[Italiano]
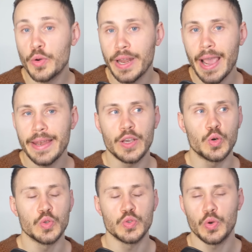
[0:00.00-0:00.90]
ucraini
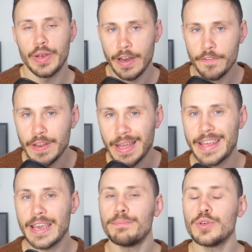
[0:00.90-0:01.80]
contro le
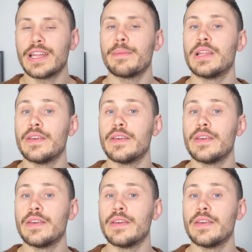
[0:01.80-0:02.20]
raffinerie potrebbe